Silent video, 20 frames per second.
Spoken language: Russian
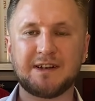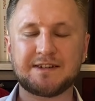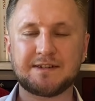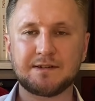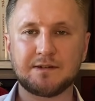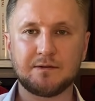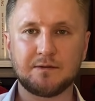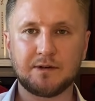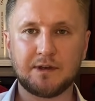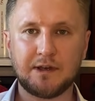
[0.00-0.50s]

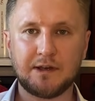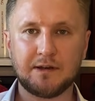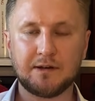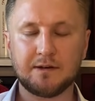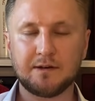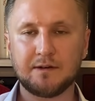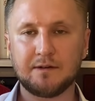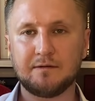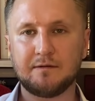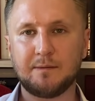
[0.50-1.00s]
ссылке
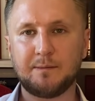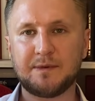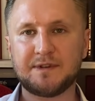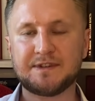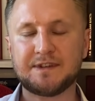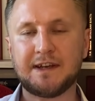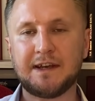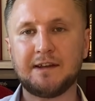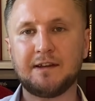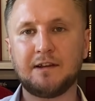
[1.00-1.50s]
в
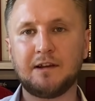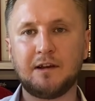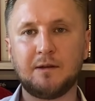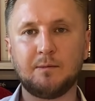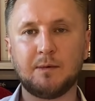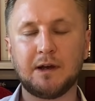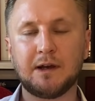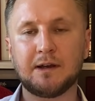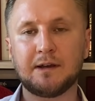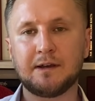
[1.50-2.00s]
описании,
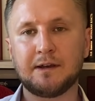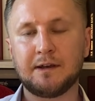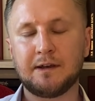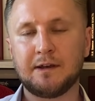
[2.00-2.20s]
либо